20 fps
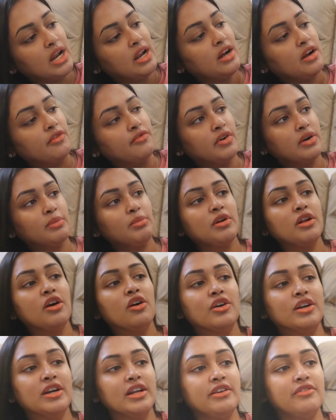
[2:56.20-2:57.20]
చాలా
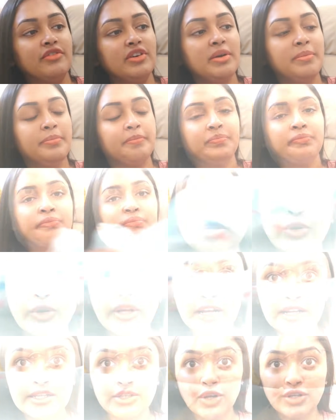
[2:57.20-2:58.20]
కంఫర్టబుల్గా ఉంటాయి ఇవి సో
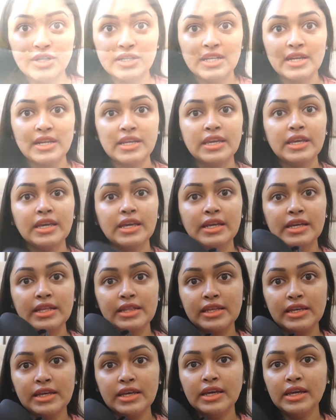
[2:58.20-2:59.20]
నెక్స్ట్ వచ్చేసరికి
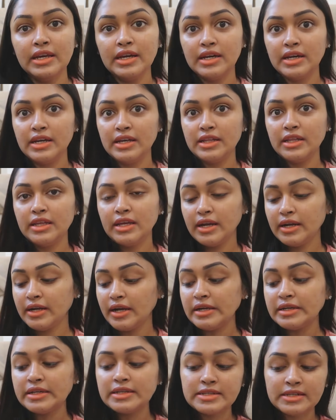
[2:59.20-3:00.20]
ఇది ఇది
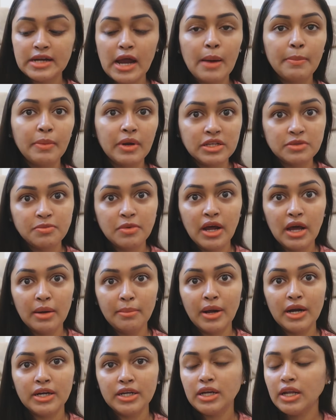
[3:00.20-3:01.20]
ఏంటంటే స్ట్రాప్లెస్ బ్రా
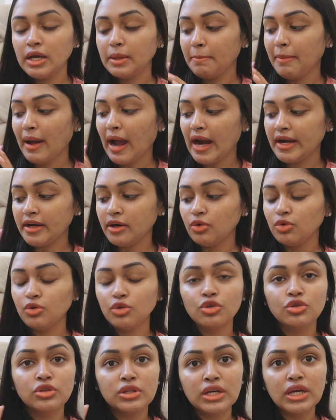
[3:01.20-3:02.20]
అనమాట లైక్ ప్యాడెడ్
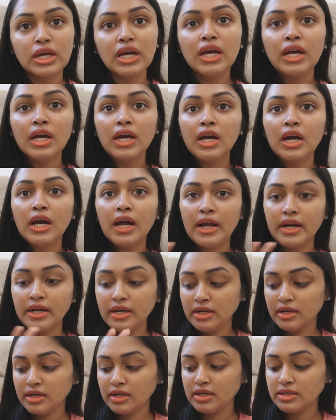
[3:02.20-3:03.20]
ఉంటుంది
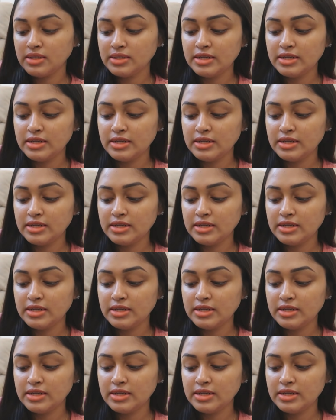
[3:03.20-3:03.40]
అండ్